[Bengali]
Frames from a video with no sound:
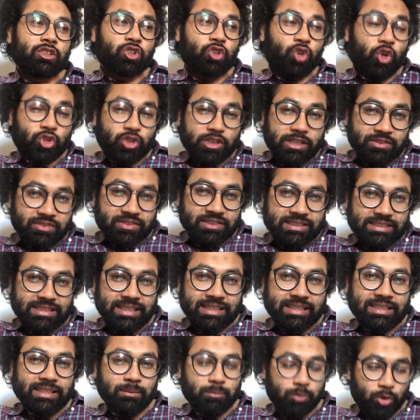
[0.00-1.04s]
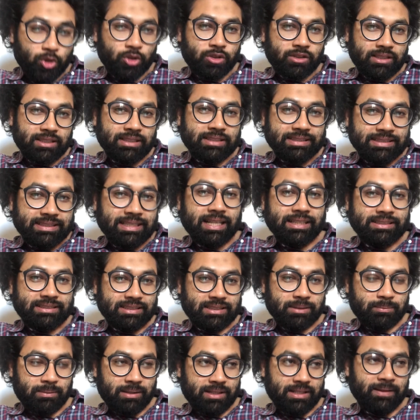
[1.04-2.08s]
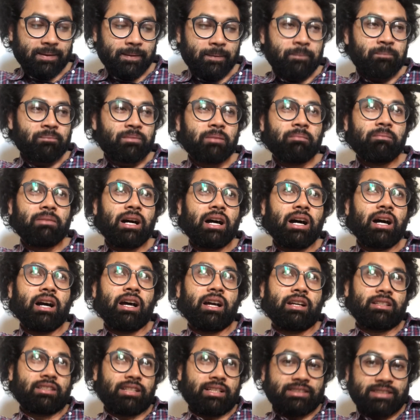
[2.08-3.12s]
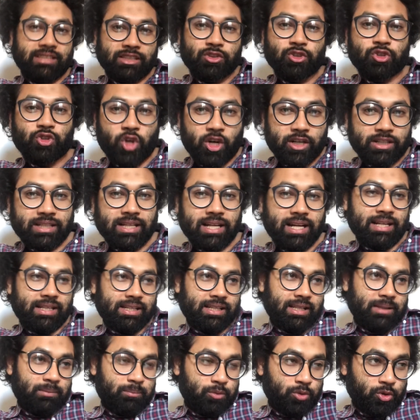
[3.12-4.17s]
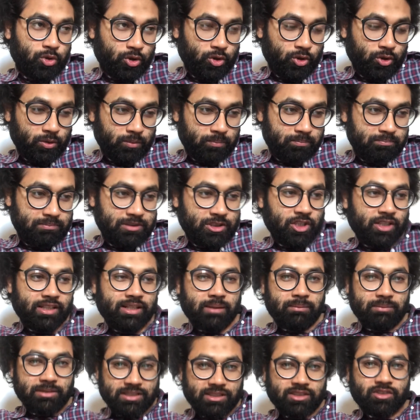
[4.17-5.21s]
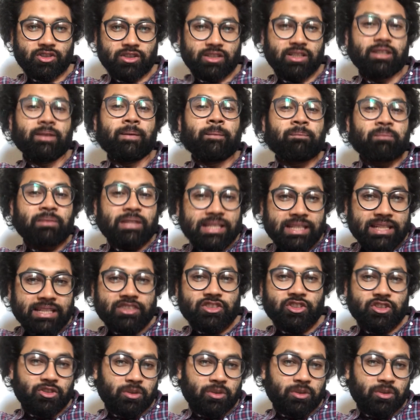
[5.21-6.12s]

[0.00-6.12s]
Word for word: কত ইফিসিয়েন্টলি ভোট দেয়া যেতে পারে বা যেহেতু সরকার এই পুরো বিষয়টা বিশেষ করে ইলেকশন